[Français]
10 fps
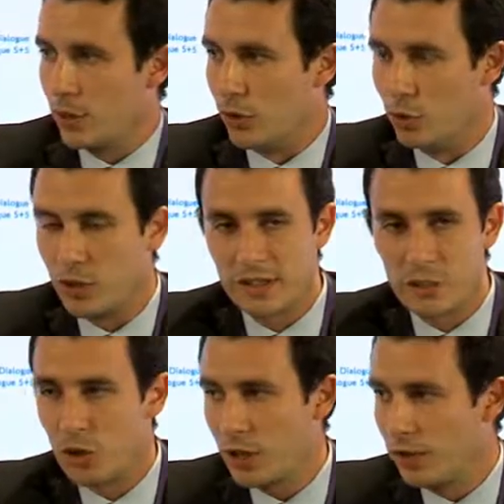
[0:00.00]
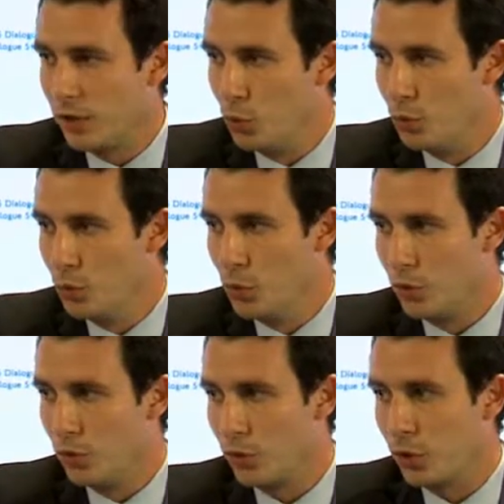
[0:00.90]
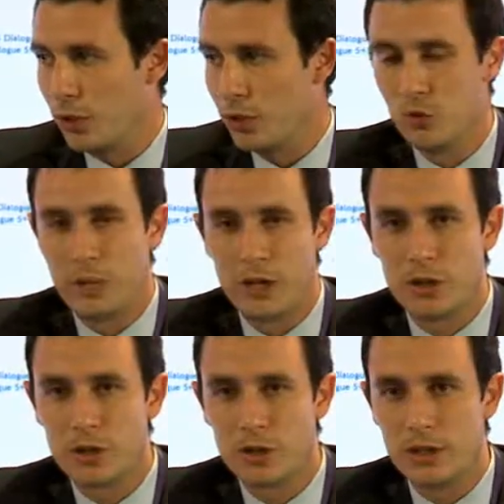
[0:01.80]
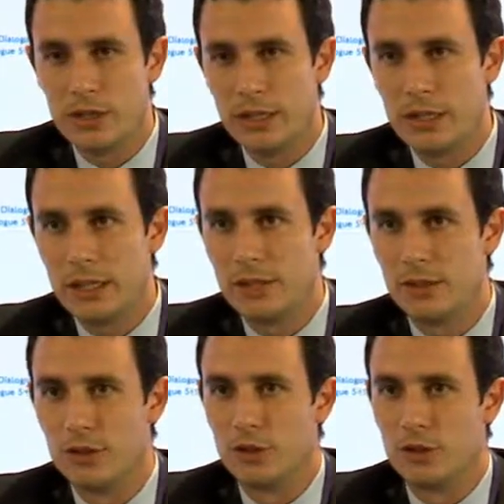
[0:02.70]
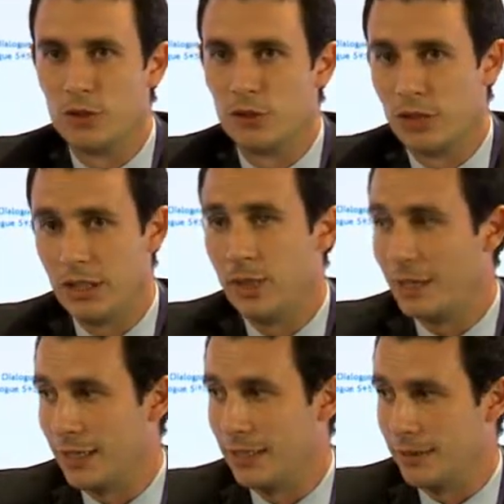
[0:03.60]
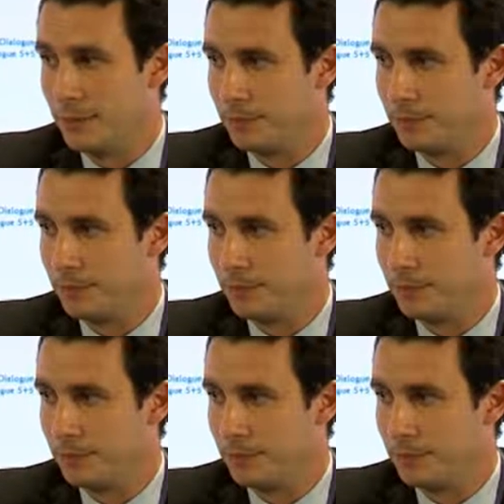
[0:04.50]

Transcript: Donc Casablanca, c'est le poumon urbain du Maroc et il est malade.